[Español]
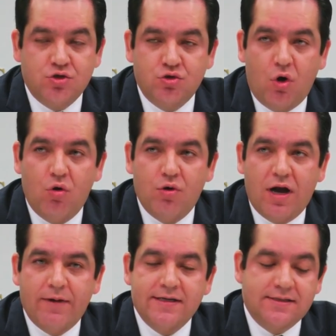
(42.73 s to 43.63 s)
solo
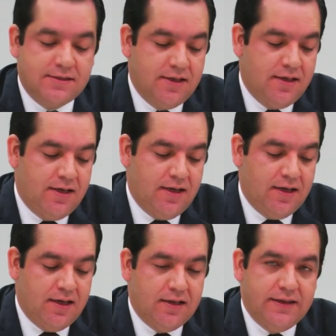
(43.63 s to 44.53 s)
una vez,
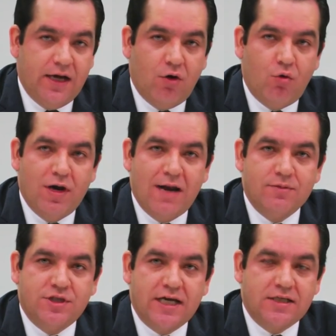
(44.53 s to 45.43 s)
dijo
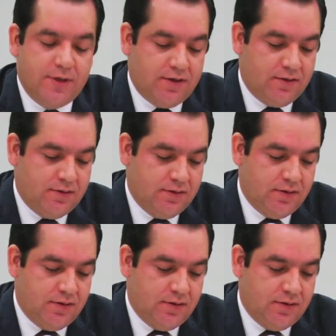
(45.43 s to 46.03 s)
William Shakespeare.